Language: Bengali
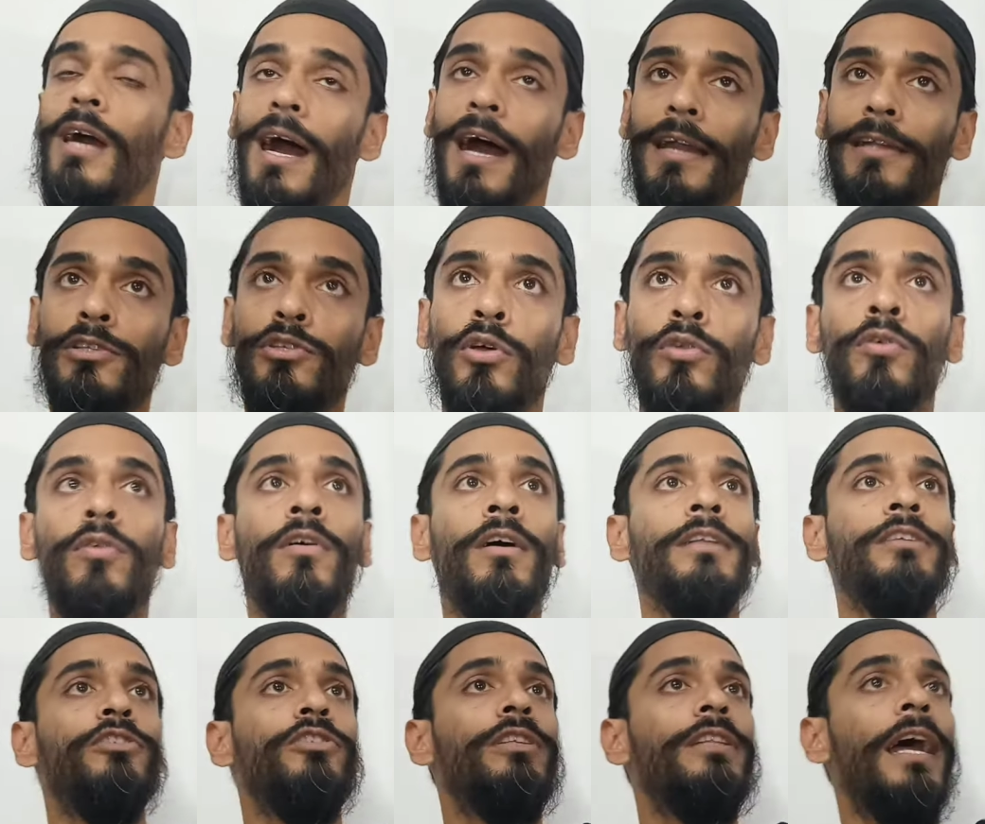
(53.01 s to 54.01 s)
আর জনগণ
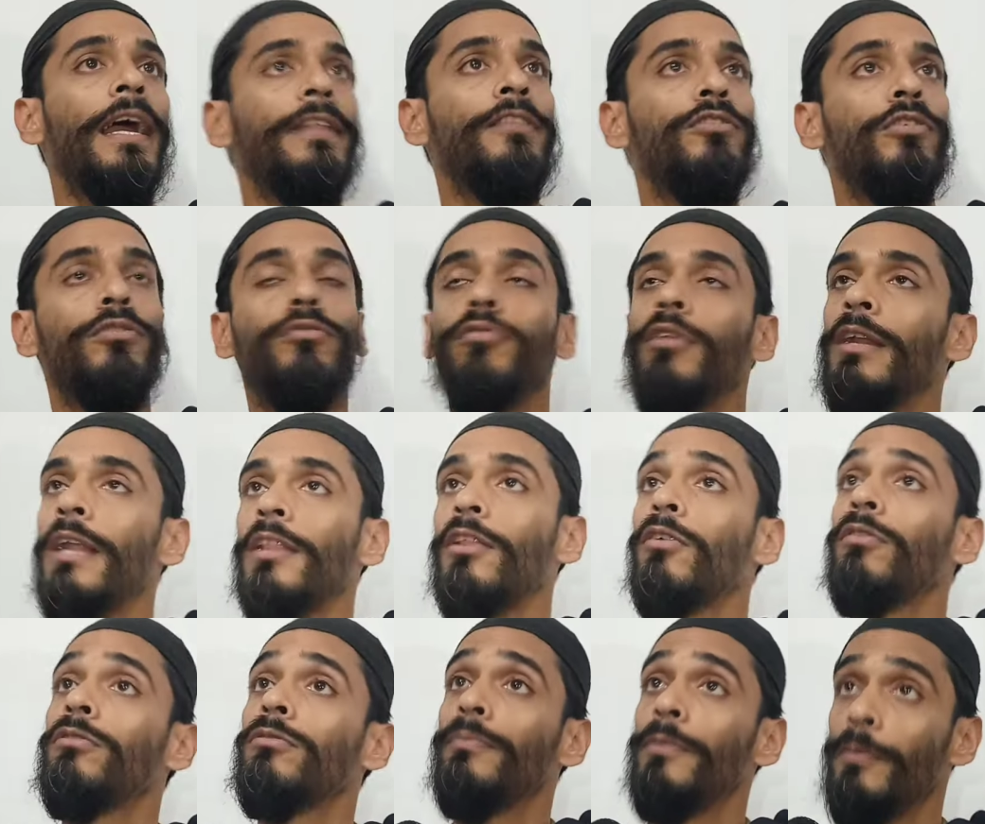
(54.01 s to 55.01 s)
যদি দায়িত্ব তুলে নেয়
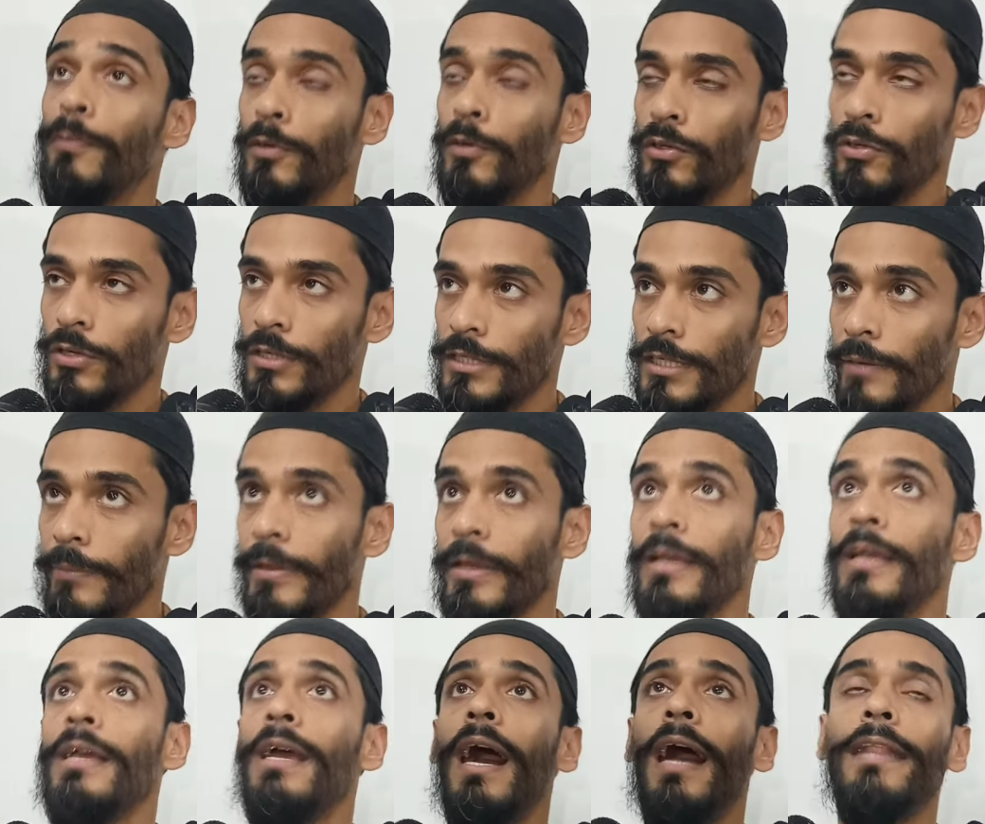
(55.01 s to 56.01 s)
তখন বিপদ হয়ে যাবে
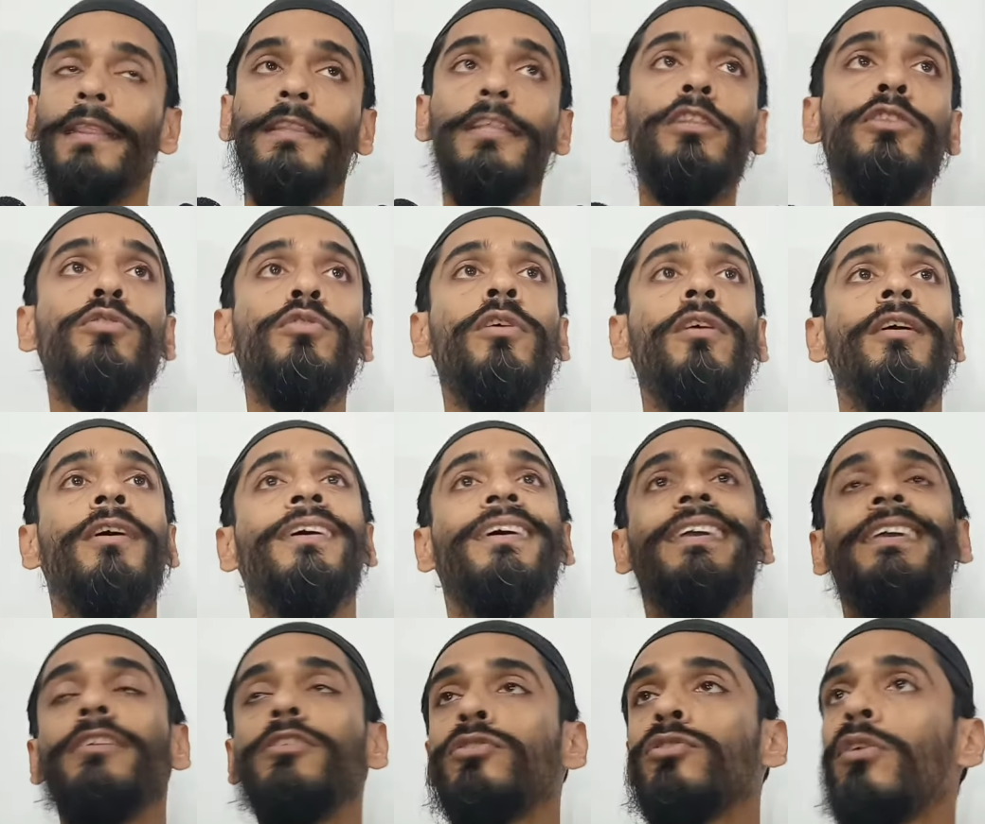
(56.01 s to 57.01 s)
আর দ্বিতীয়
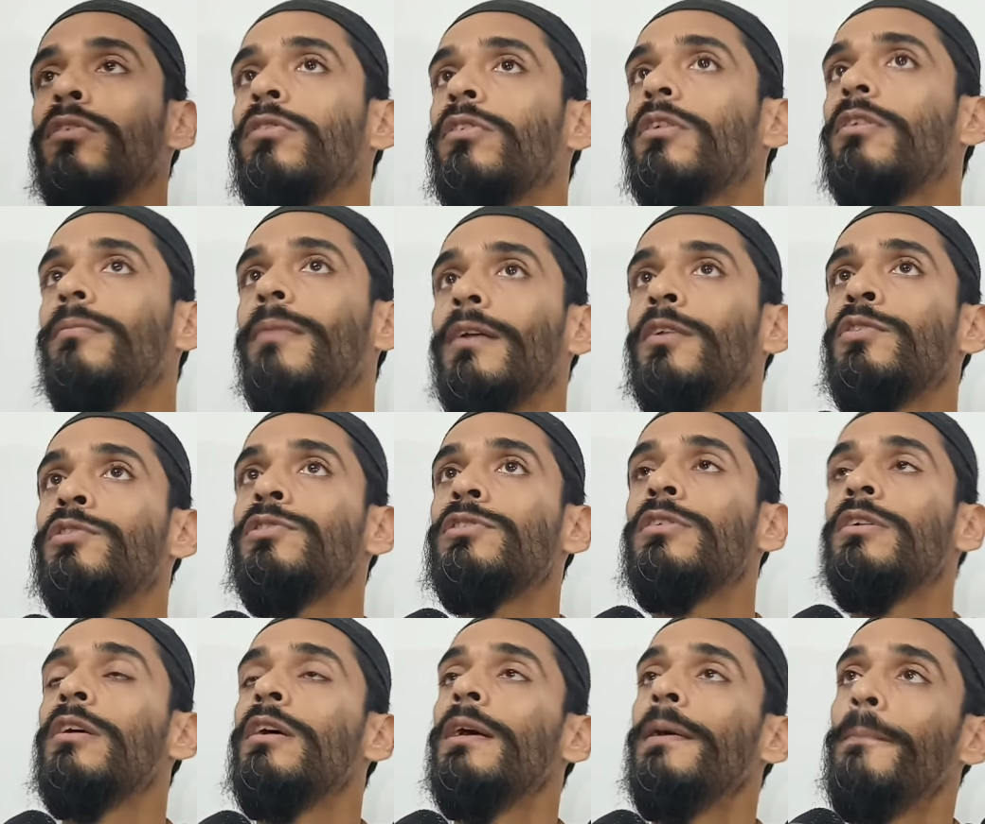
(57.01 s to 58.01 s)
কিছু সংখ্যক মানুষ
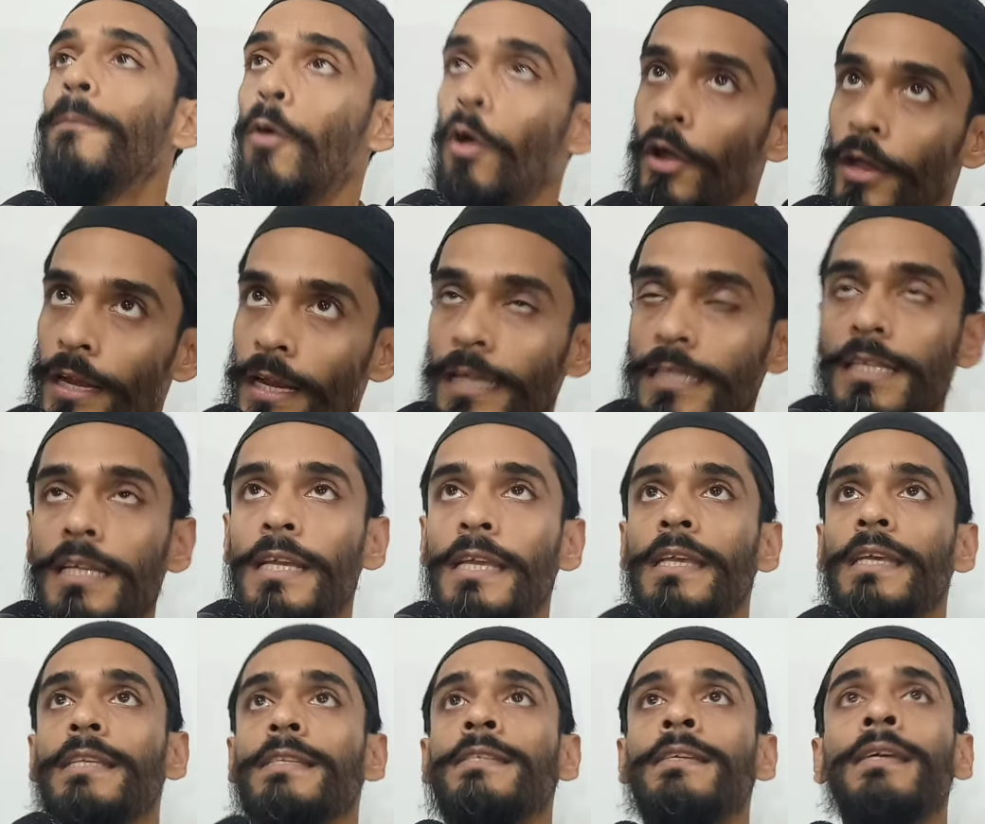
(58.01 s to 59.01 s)
ভয়ের কাছে
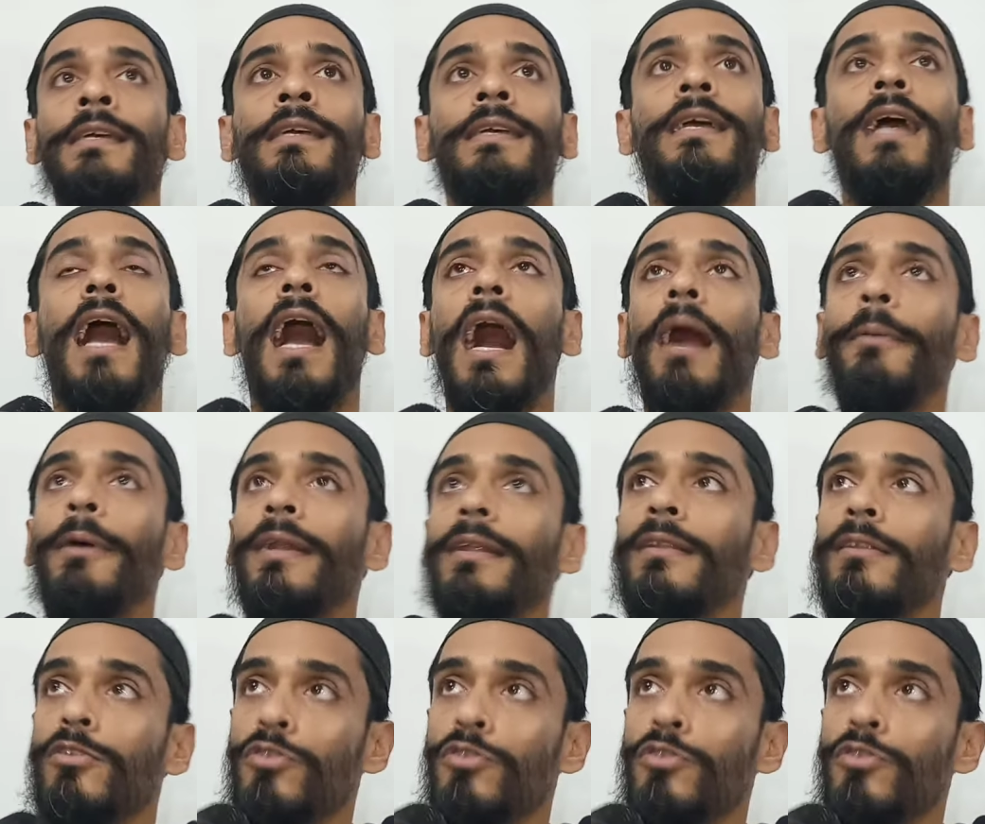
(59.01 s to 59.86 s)
গিয়েছে আবার